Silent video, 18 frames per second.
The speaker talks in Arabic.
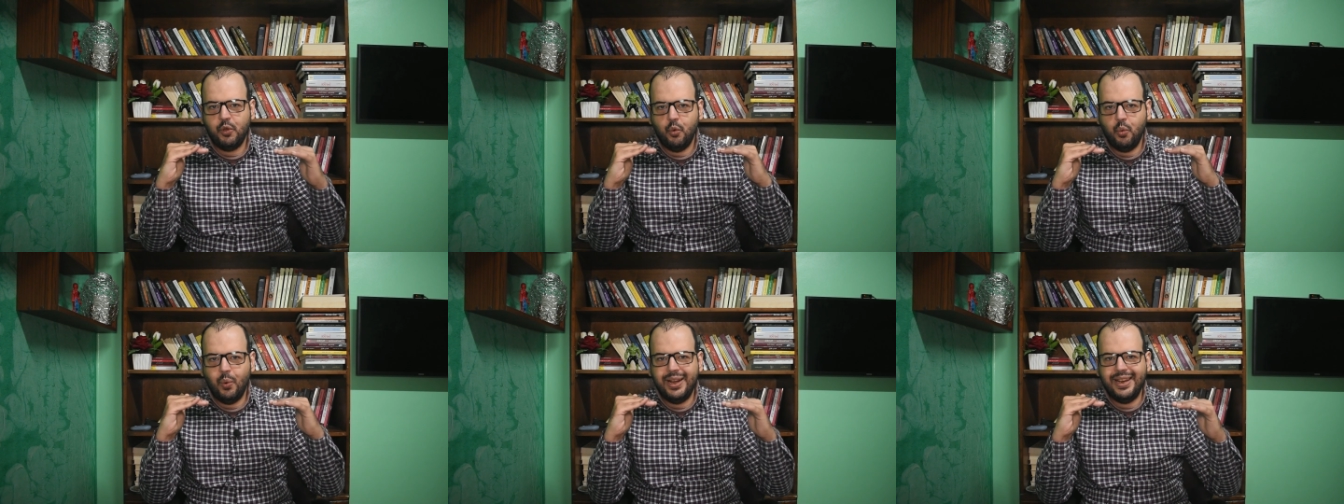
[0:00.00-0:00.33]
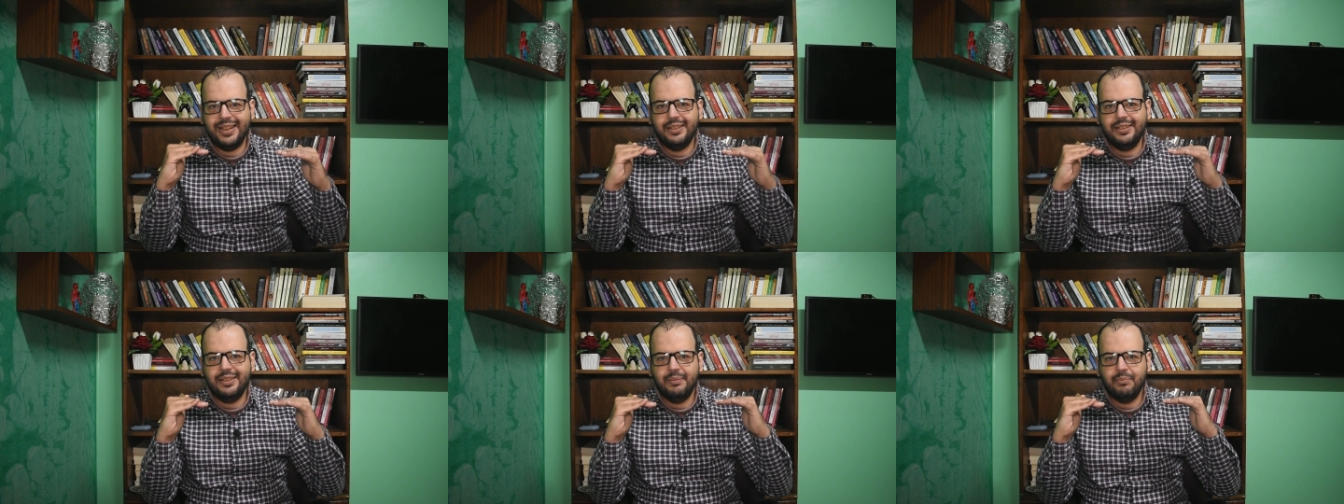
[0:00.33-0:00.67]

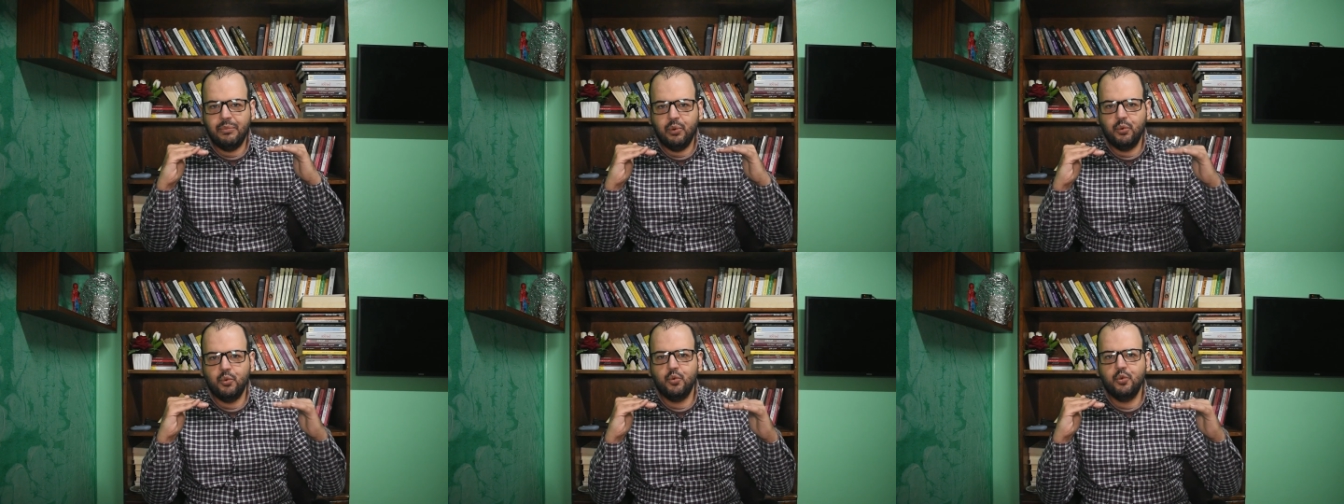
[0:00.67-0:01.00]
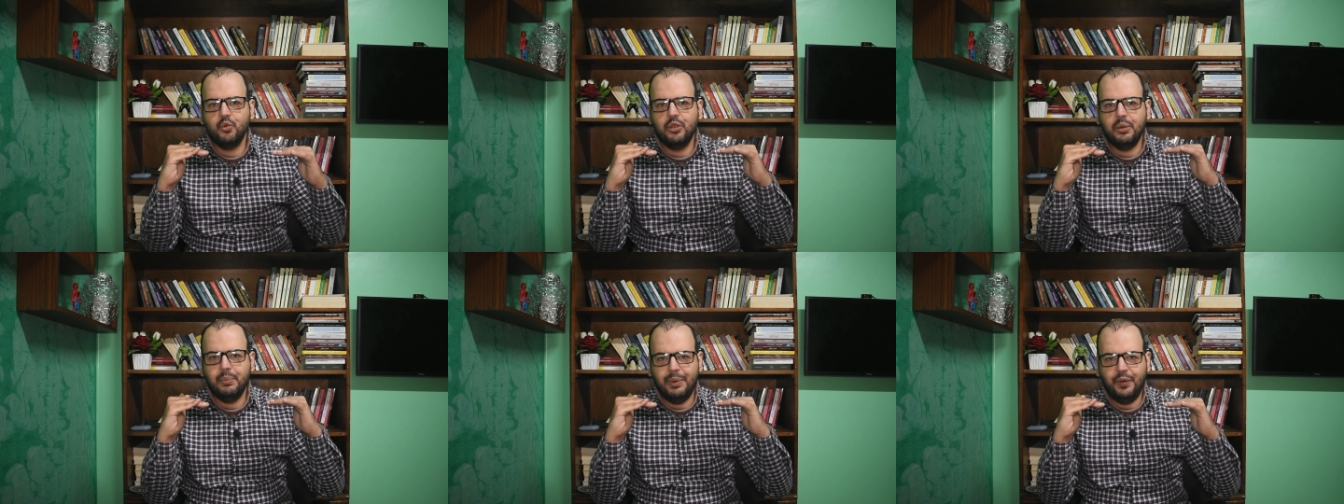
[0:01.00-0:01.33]
ولد
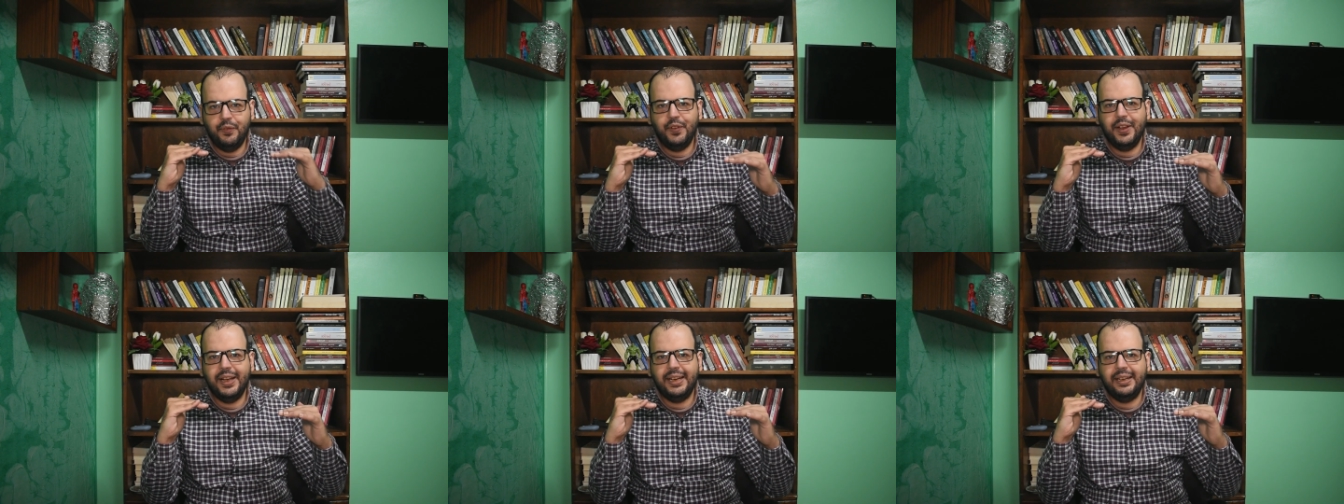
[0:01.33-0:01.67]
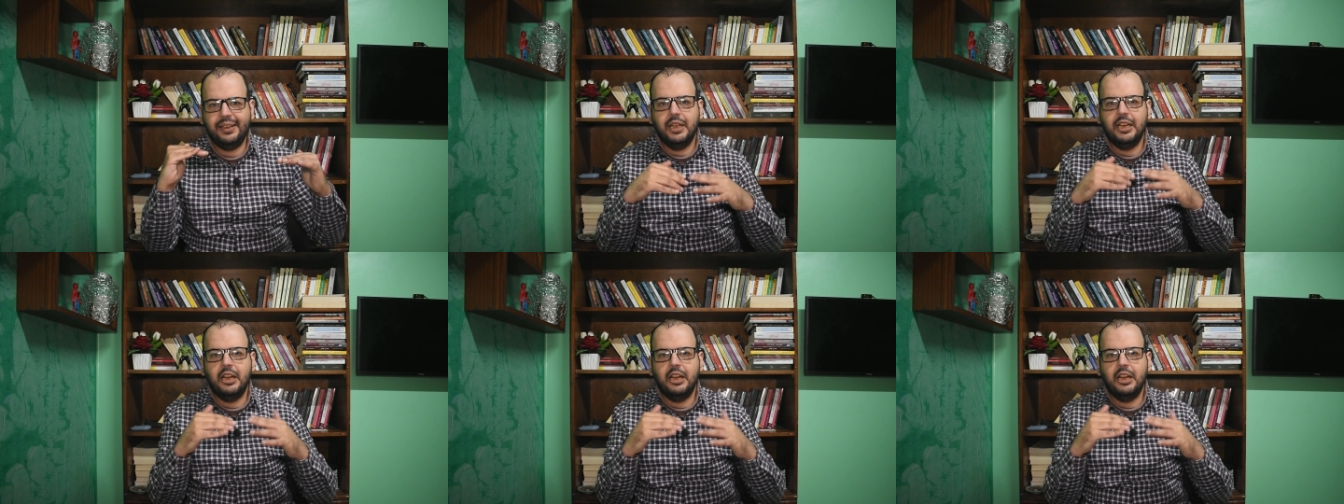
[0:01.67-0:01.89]
موجود بالفعل